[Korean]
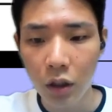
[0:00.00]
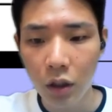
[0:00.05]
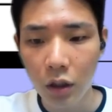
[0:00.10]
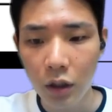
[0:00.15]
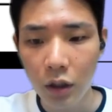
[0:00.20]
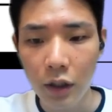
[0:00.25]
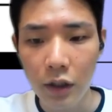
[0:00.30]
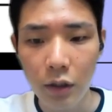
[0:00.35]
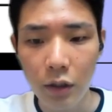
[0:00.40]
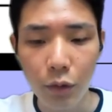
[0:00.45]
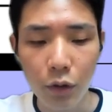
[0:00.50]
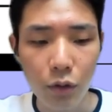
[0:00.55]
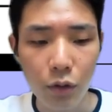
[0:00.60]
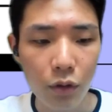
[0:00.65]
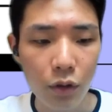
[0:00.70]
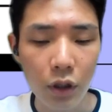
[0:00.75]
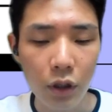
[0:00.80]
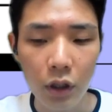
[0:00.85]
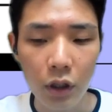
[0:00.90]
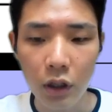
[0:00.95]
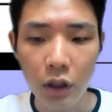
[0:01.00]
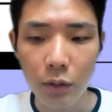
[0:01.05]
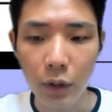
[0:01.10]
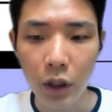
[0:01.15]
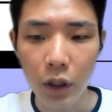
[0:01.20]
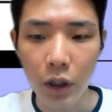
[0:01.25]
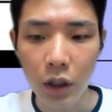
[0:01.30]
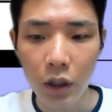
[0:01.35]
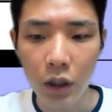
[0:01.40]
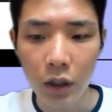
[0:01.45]
클래스 변수는
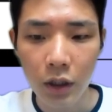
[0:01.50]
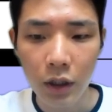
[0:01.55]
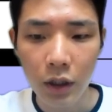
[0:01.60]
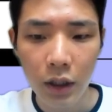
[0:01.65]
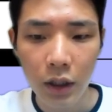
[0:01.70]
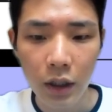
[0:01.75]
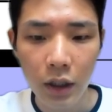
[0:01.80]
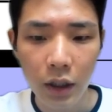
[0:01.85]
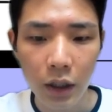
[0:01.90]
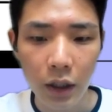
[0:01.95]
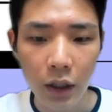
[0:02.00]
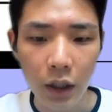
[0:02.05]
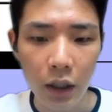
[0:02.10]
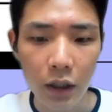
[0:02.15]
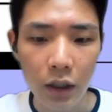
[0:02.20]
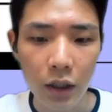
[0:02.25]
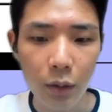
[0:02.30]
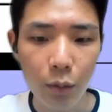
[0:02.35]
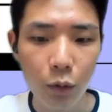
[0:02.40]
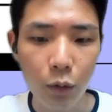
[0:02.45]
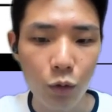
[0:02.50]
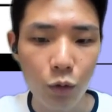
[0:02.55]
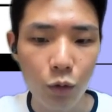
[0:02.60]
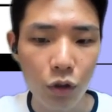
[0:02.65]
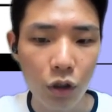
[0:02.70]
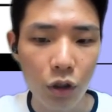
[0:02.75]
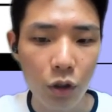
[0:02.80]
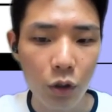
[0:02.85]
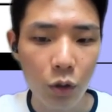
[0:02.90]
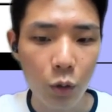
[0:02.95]
클래스바, 개체
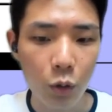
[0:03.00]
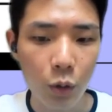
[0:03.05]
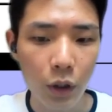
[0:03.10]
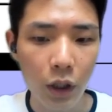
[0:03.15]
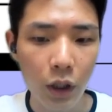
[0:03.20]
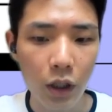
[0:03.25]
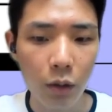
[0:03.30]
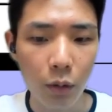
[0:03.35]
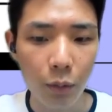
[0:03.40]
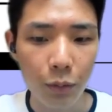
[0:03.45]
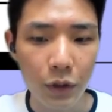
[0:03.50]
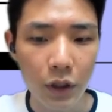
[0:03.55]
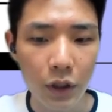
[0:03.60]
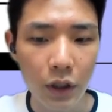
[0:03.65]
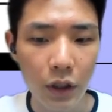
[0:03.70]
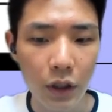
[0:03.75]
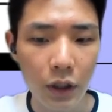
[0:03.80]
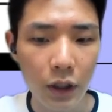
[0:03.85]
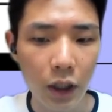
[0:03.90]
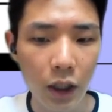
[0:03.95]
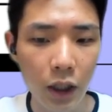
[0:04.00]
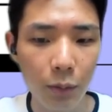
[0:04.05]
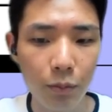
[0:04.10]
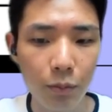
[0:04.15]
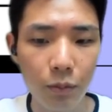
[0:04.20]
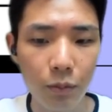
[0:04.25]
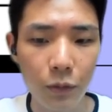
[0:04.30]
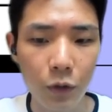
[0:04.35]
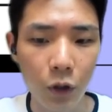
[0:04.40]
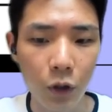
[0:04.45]
변수는 초기값 없이 타입
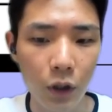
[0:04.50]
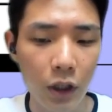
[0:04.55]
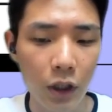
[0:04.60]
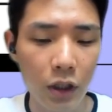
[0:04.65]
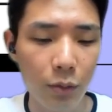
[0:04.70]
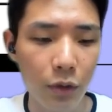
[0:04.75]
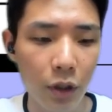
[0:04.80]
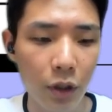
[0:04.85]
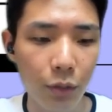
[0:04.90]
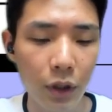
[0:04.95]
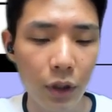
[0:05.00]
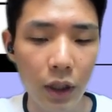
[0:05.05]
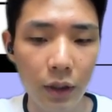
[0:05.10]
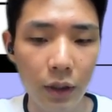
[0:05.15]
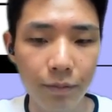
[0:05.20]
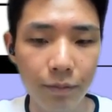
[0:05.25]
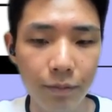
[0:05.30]
정의하시면 됩니다.